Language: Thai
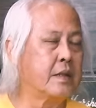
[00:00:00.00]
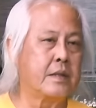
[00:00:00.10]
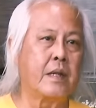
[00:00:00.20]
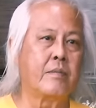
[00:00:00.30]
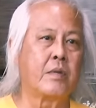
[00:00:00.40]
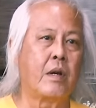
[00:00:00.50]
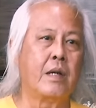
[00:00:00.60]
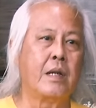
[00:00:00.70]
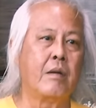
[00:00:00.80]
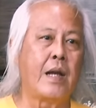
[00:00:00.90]
system ต่อ
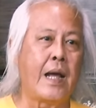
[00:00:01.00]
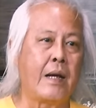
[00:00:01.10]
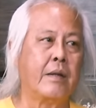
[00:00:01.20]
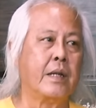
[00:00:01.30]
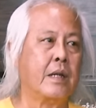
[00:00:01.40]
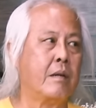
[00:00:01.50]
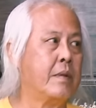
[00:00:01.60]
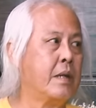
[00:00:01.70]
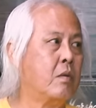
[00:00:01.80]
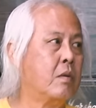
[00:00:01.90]
ให้เราแรงกว่านี้เรา
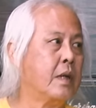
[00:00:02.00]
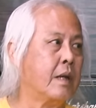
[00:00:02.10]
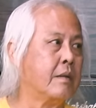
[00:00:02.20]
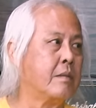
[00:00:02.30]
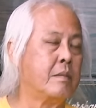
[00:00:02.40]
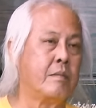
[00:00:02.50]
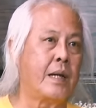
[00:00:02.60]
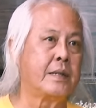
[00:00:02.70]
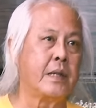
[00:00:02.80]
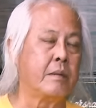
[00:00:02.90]
ไม่รู้เนี่ยถ้ามัน
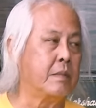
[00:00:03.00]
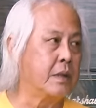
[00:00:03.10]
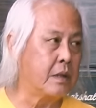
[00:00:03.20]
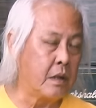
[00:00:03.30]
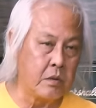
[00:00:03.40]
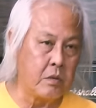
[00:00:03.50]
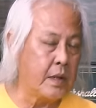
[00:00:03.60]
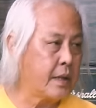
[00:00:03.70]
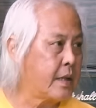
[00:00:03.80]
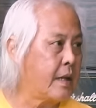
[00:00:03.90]
มา เจ็ดหมื่น คนกู
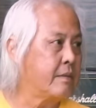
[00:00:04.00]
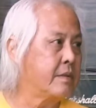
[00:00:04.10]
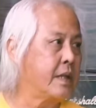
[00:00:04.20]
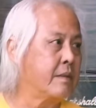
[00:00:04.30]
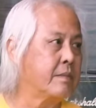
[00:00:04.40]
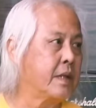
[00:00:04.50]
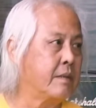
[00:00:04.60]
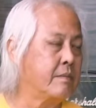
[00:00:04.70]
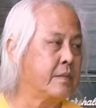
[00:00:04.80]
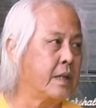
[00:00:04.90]
ได้เติมเติ
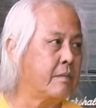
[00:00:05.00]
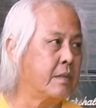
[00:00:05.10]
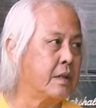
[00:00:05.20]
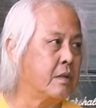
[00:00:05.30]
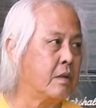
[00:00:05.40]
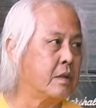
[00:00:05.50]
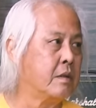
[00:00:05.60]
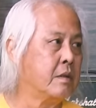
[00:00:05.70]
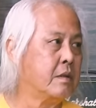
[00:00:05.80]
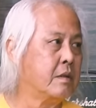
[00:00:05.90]
ม เจ็ดหมื่น คน
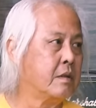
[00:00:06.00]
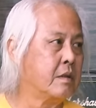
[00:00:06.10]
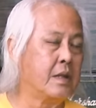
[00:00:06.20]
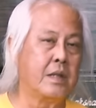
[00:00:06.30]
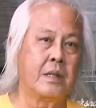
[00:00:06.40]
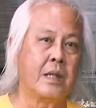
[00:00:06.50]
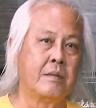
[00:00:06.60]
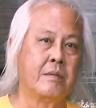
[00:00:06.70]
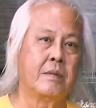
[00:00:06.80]
ตอนนี้เติม